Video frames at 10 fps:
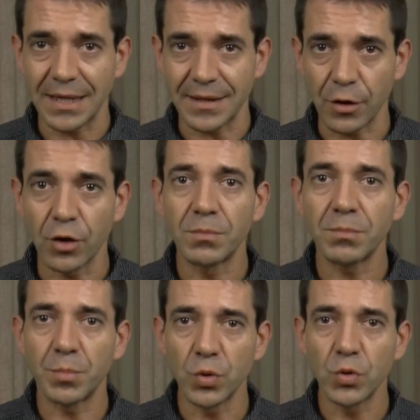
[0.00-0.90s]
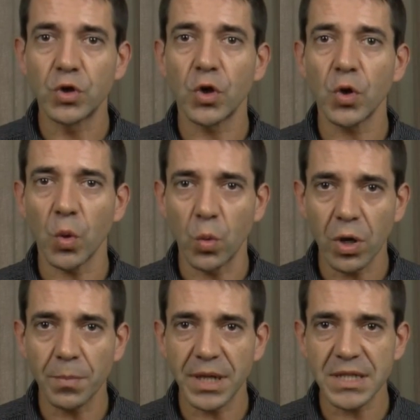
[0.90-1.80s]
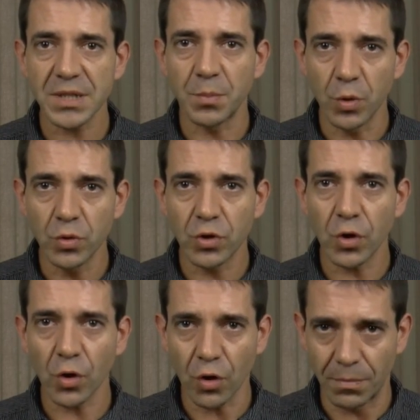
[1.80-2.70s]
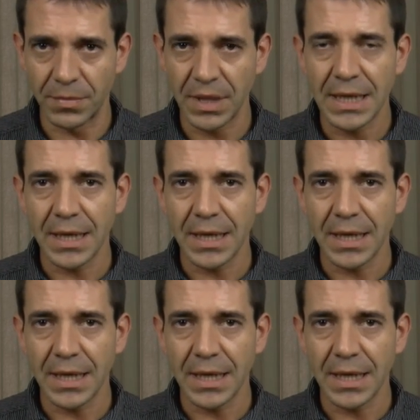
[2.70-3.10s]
teatricom.wordpress.com.